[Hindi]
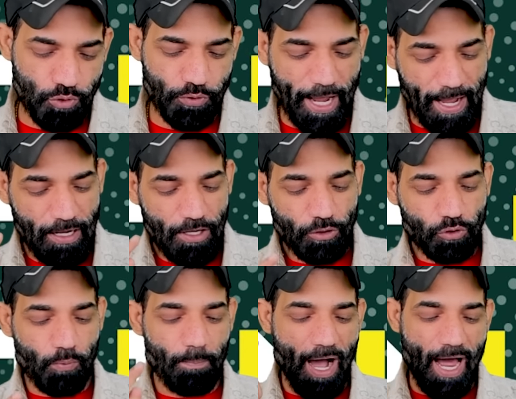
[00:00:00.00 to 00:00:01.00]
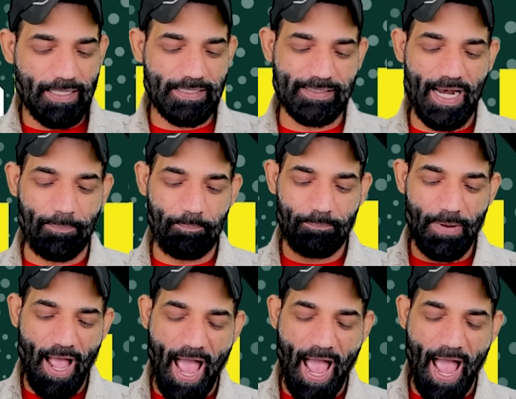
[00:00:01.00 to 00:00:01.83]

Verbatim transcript: हो चुका है तो मार्क स्टेप